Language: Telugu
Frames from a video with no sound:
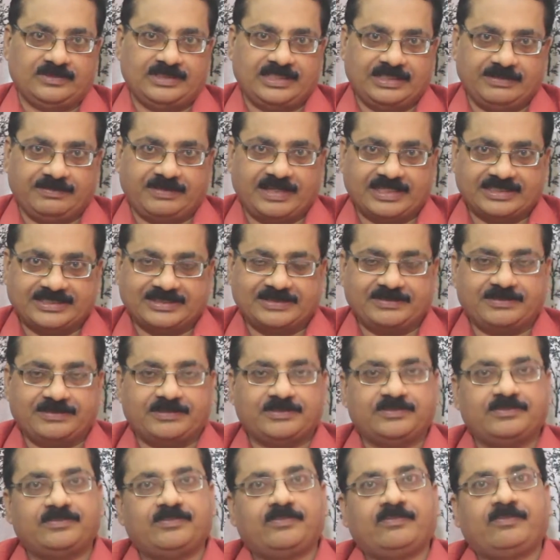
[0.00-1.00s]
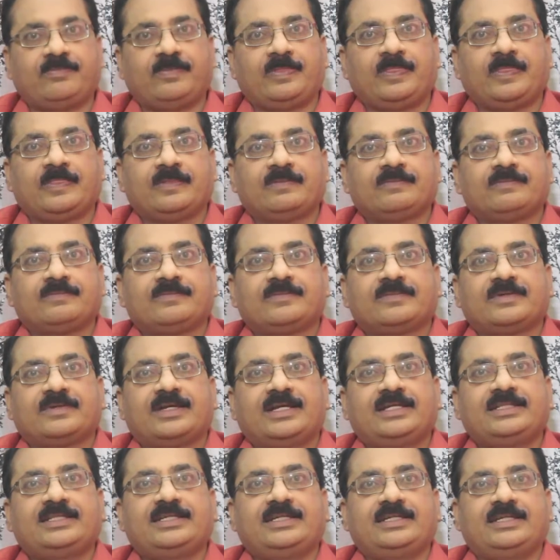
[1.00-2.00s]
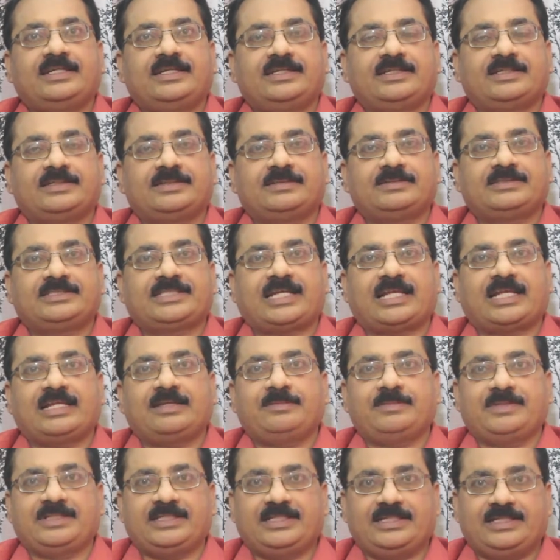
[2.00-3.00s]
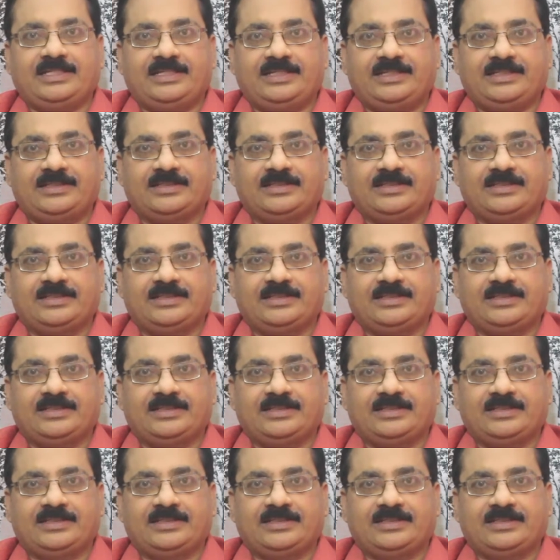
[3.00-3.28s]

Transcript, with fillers: ఇది వాస్తవం అయితే చాలామంది